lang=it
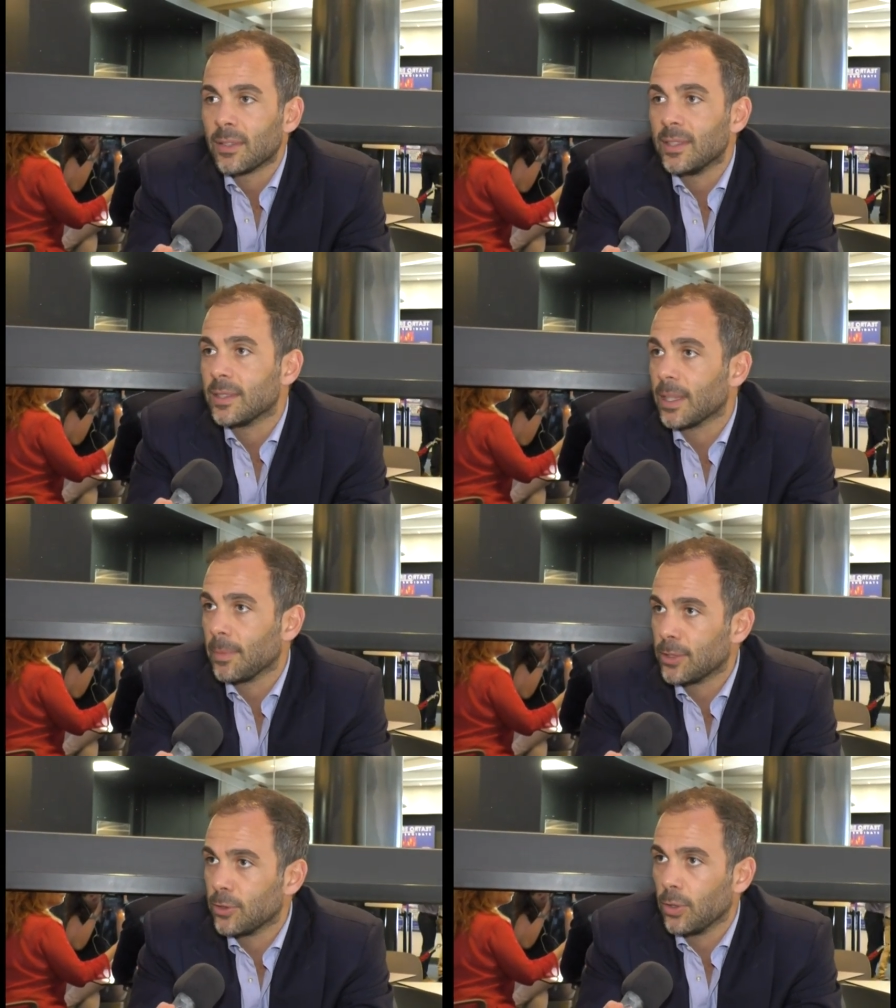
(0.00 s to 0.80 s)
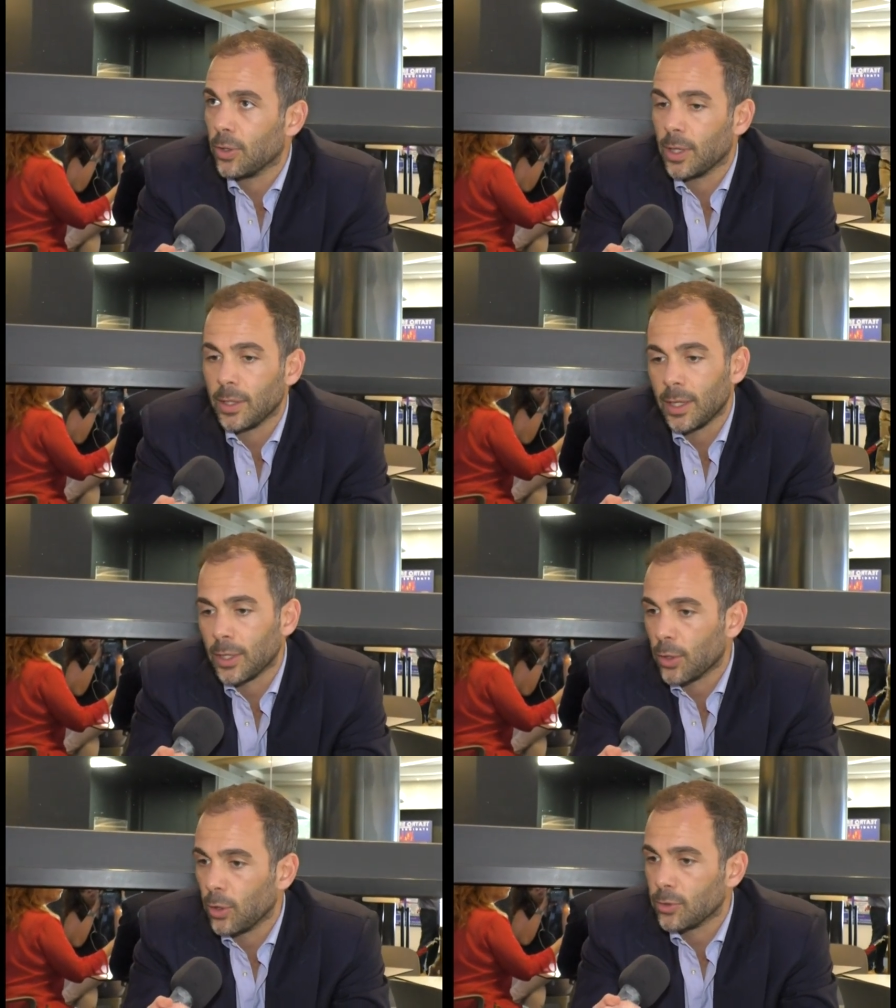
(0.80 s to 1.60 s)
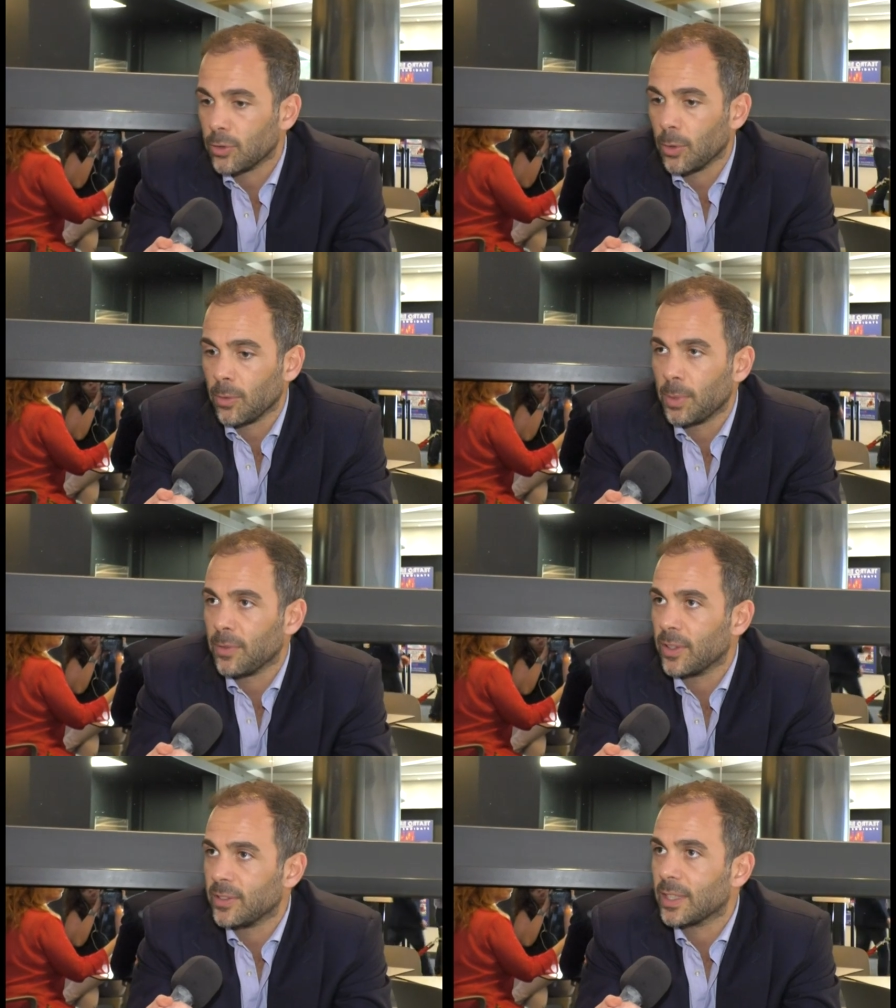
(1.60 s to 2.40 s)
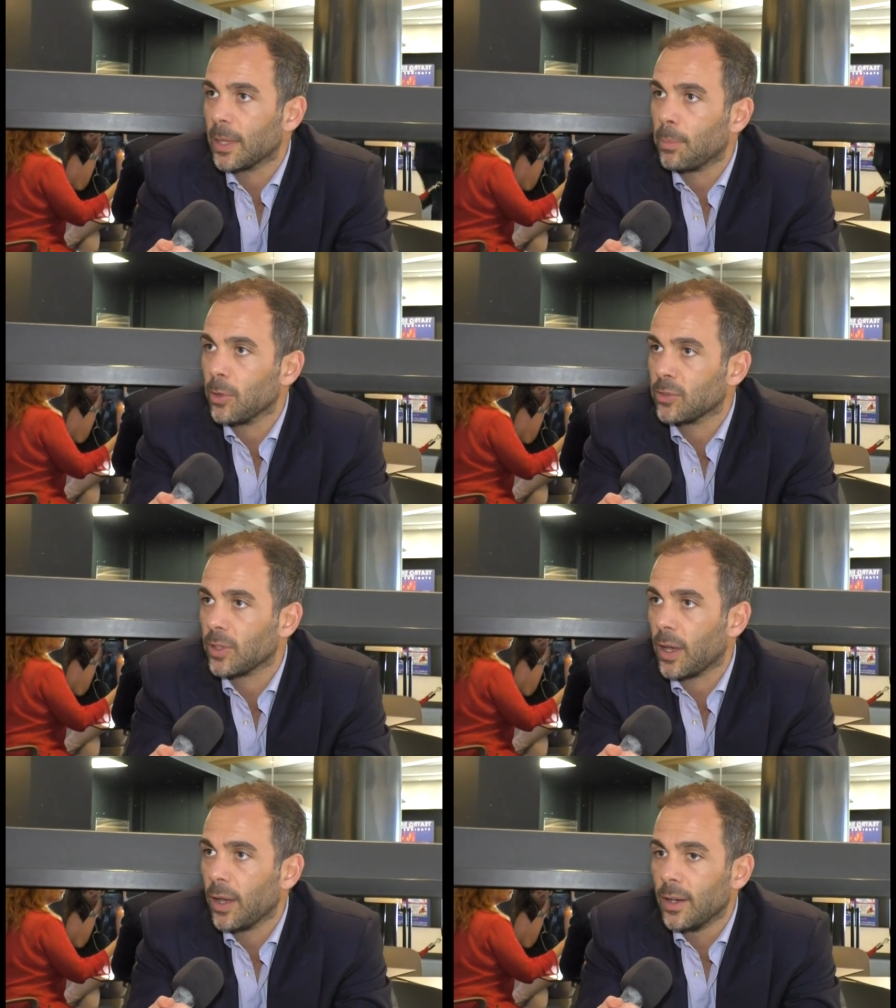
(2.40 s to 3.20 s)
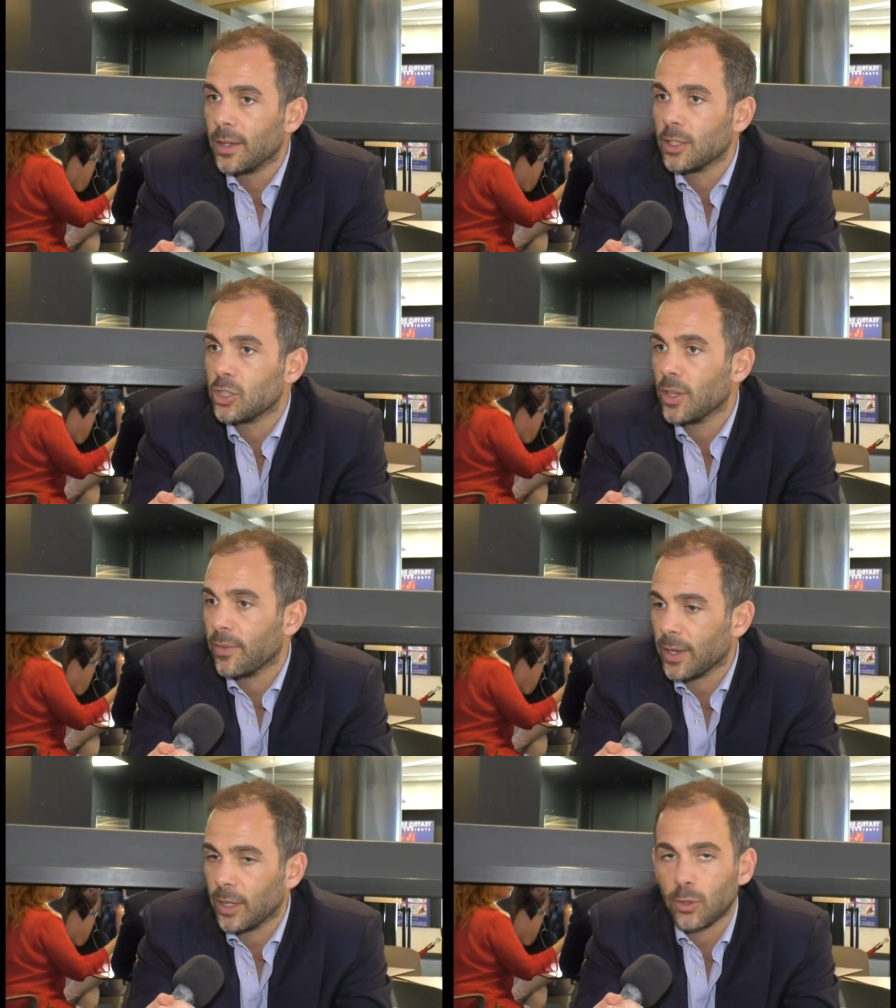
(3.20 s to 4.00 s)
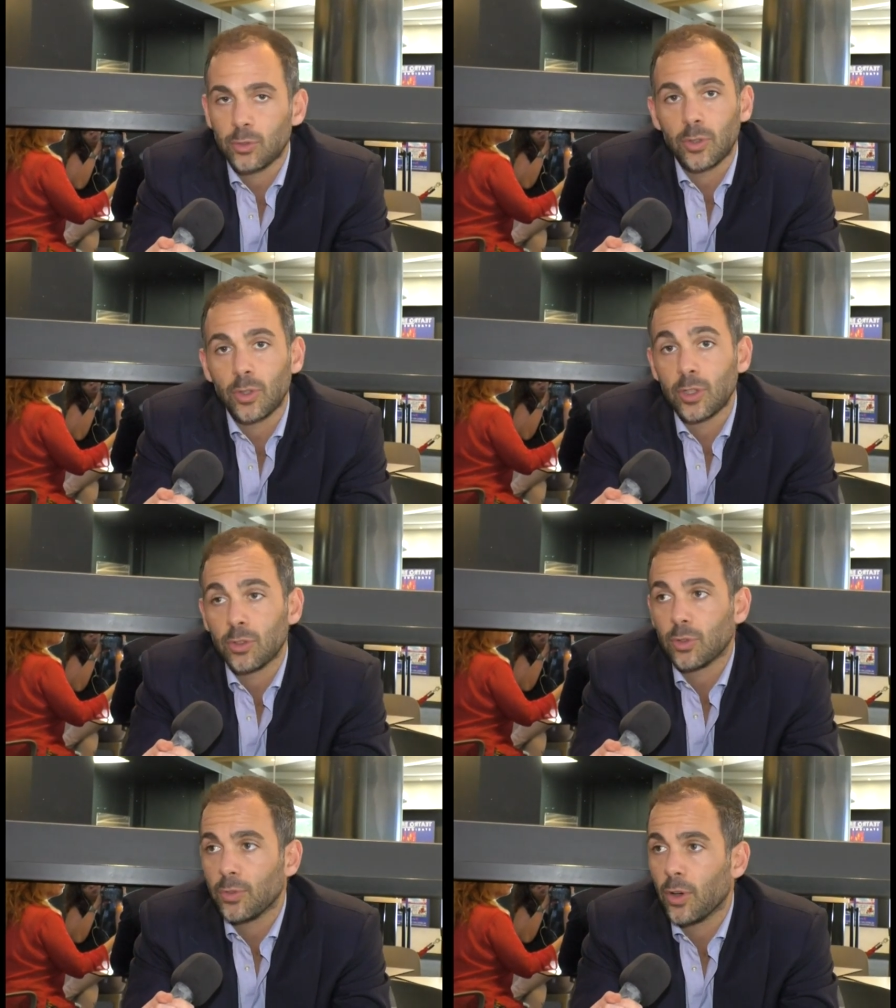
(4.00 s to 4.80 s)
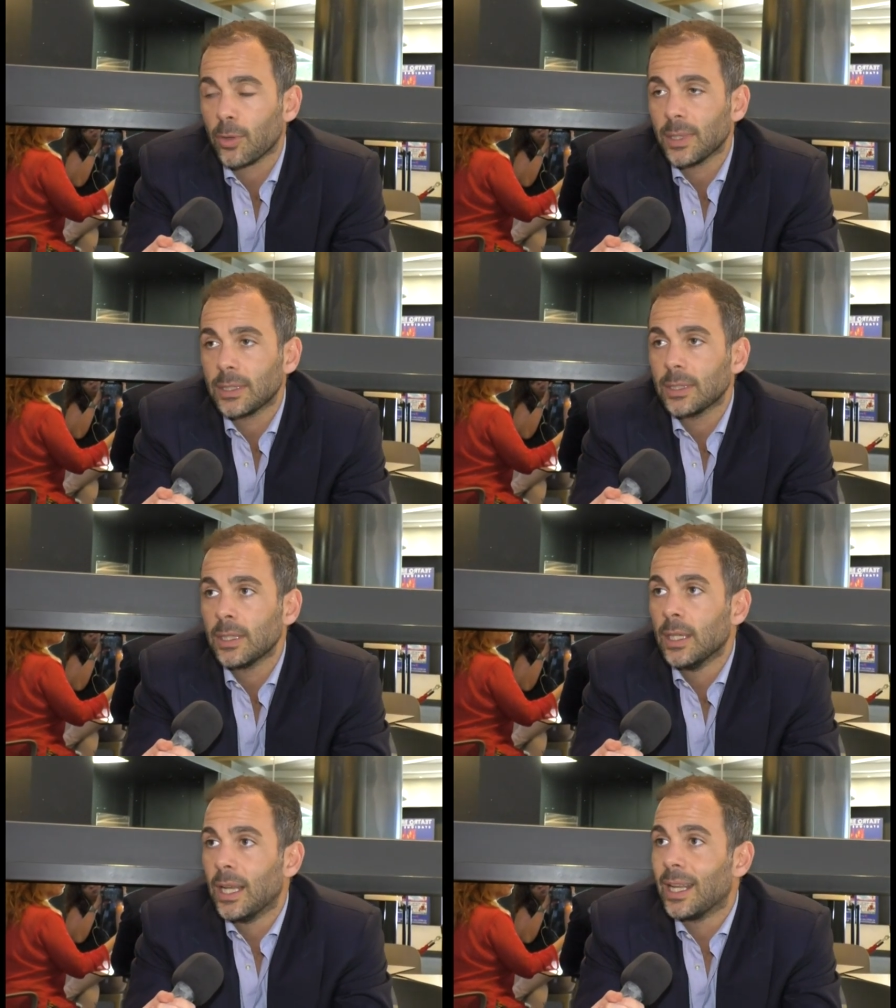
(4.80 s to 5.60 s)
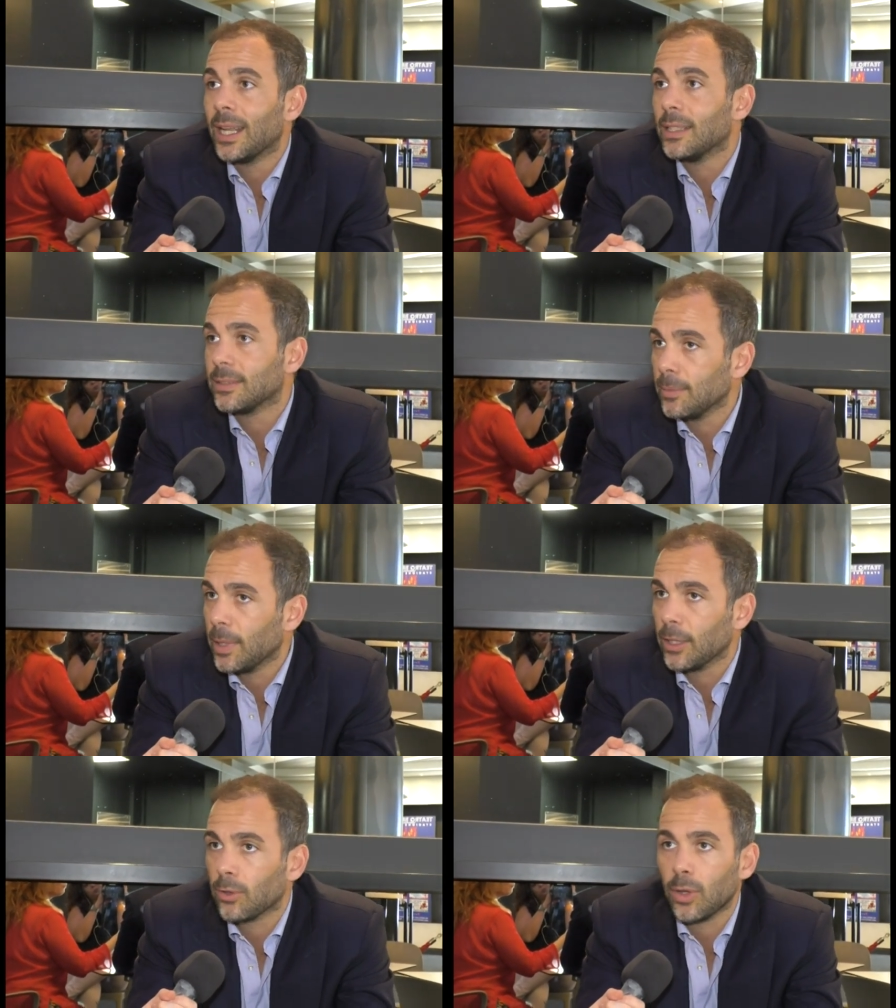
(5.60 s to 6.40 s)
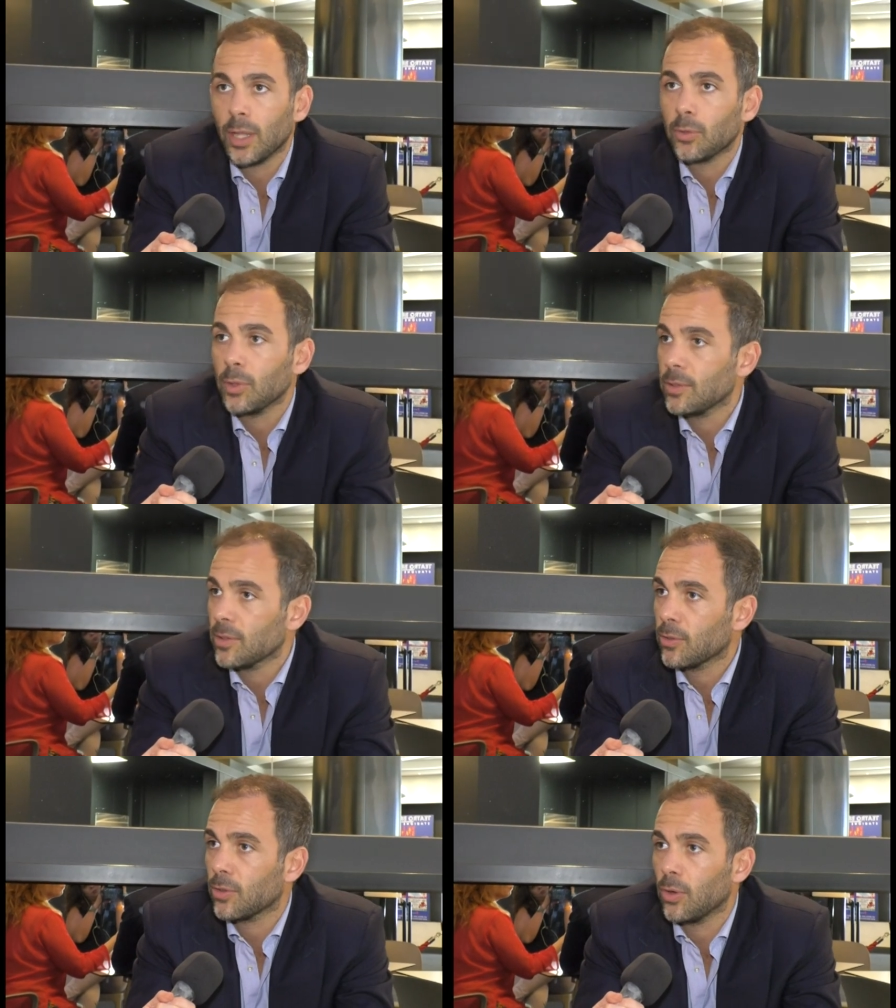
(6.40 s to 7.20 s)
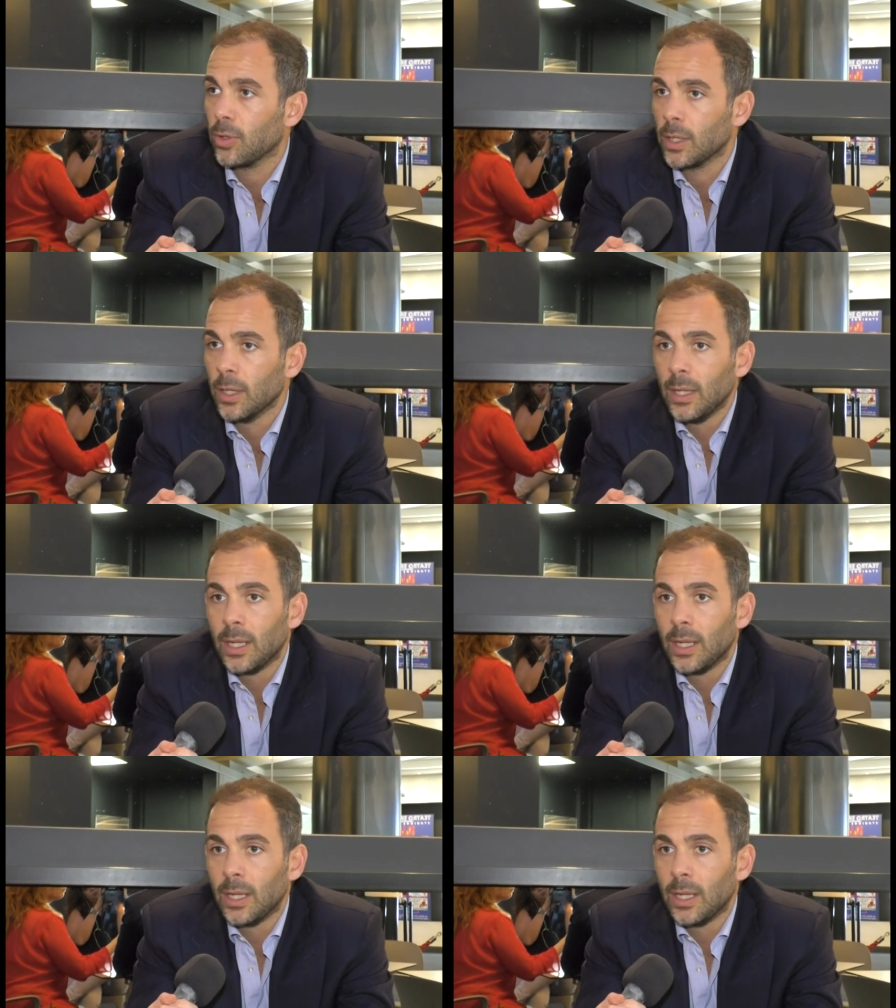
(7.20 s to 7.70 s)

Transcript: sistemazione del negozio per far sì che possa ricevere il nostro, il nostro format, l'allestimento, le autorizzazioni,